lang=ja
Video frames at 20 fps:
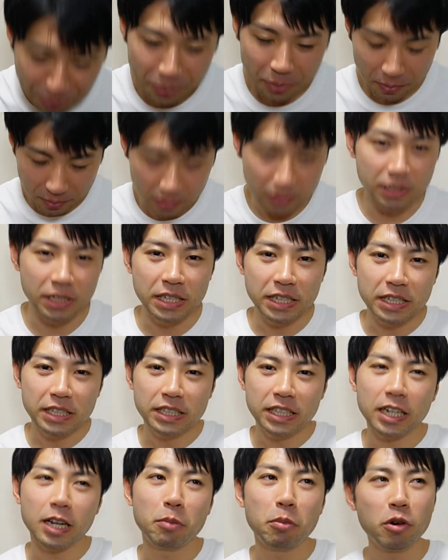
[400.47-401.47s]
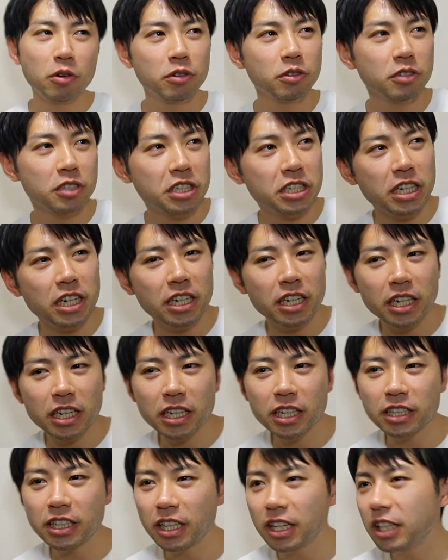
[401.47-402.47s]
うん、なんか僕の知らない
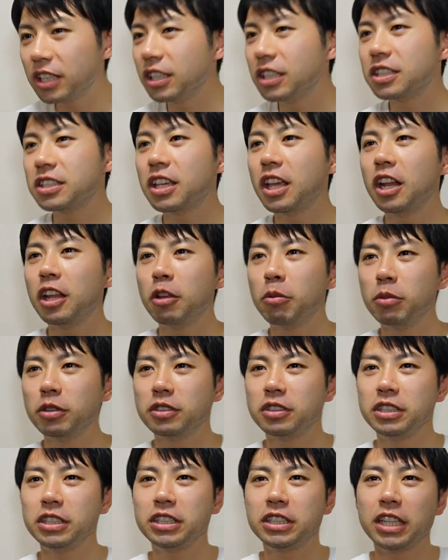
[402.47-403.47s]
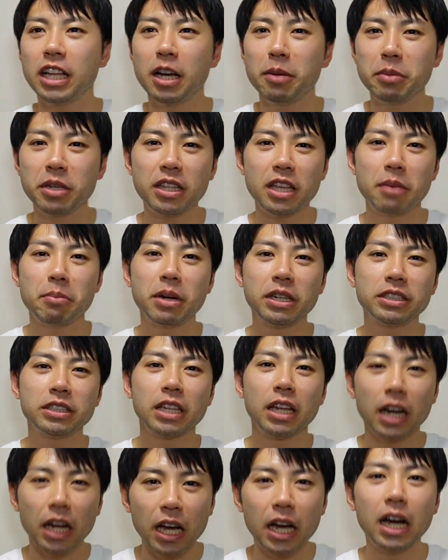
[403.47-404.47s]
方なんですけれども、ツイッター見ていまし
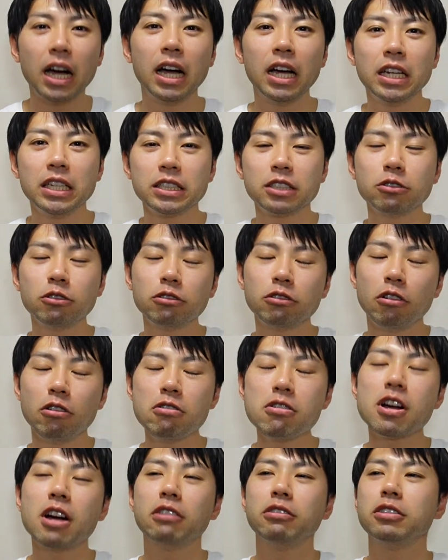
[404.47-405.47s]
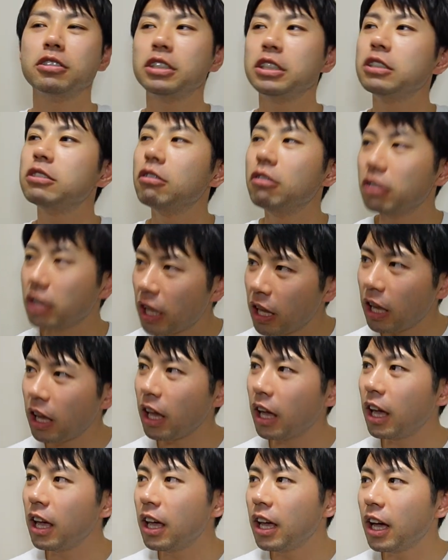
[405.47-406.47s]
たら、すごく音楽好きそう
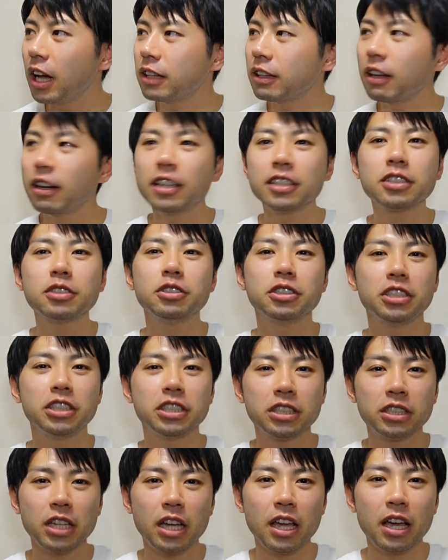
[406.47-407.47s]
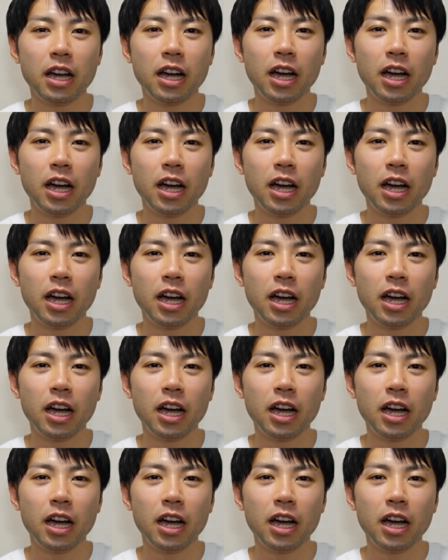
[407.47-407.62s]
で、新しく知った、